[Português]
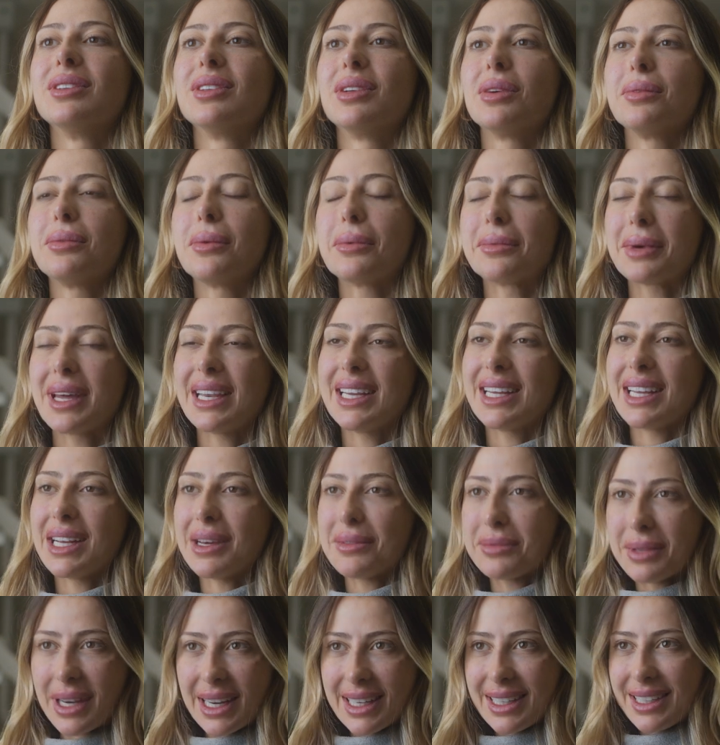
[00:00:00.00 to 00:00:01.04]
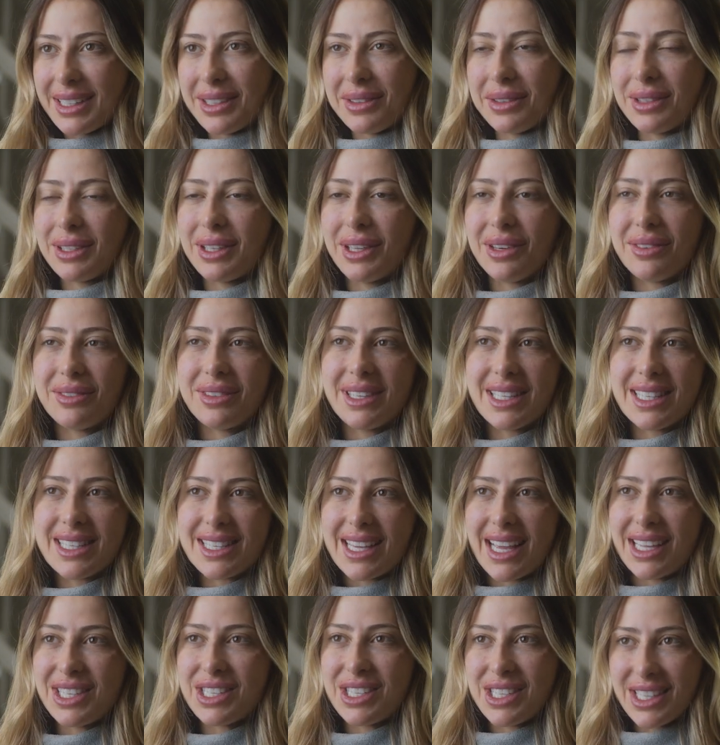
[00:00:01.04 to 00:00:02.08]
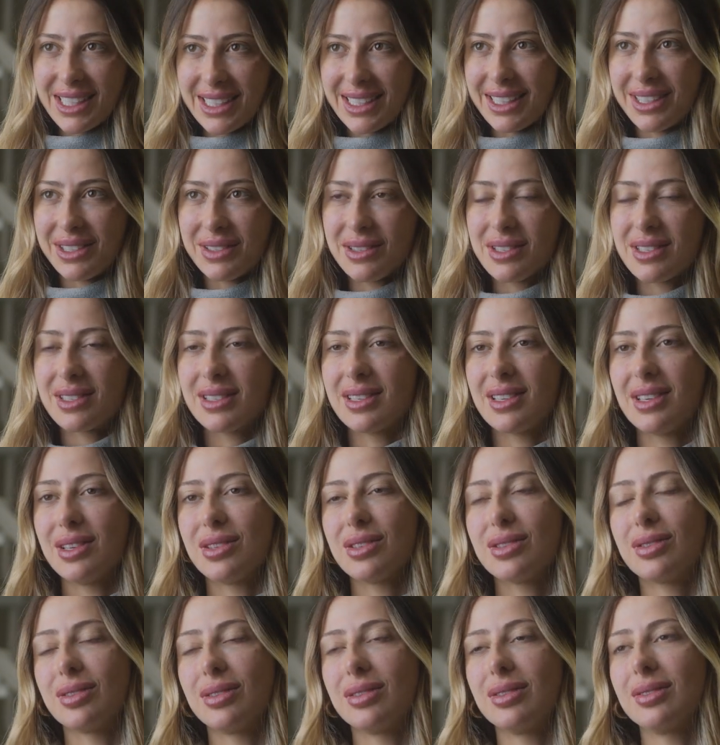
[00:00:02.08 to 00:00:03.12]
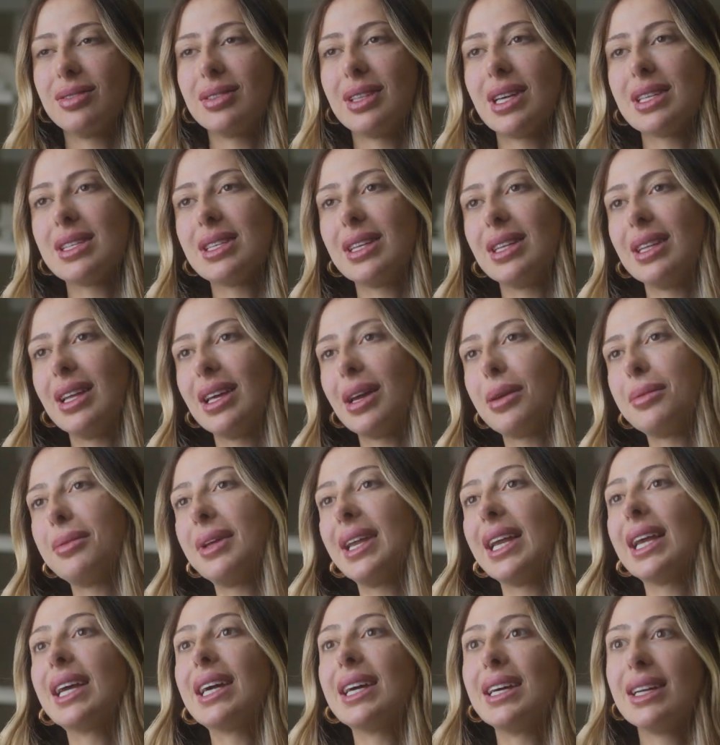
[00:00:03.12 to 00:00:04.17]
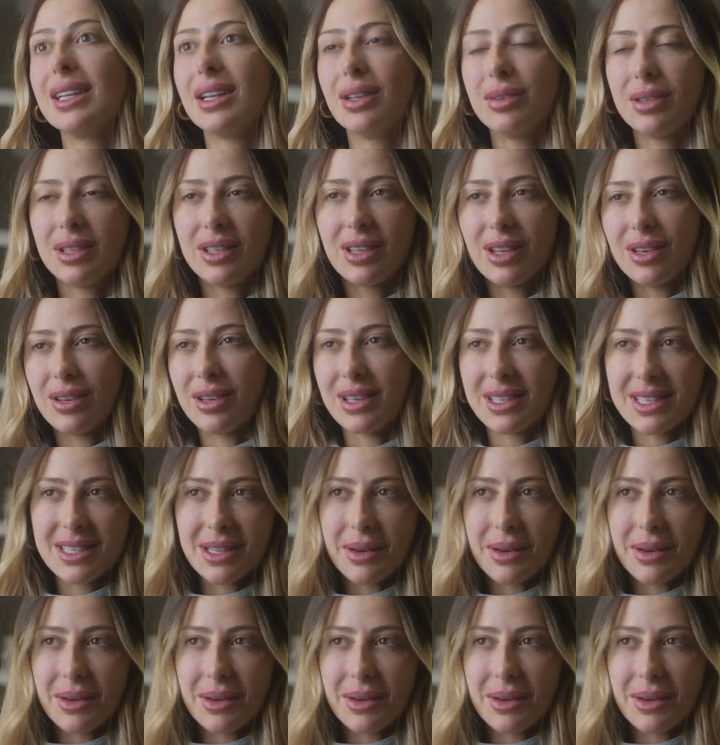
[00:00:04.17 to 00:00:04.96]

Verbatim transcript: Meu nome é Mariana Abraão, eu tenho 27 anos, eu sou nascida em Americana, no interior de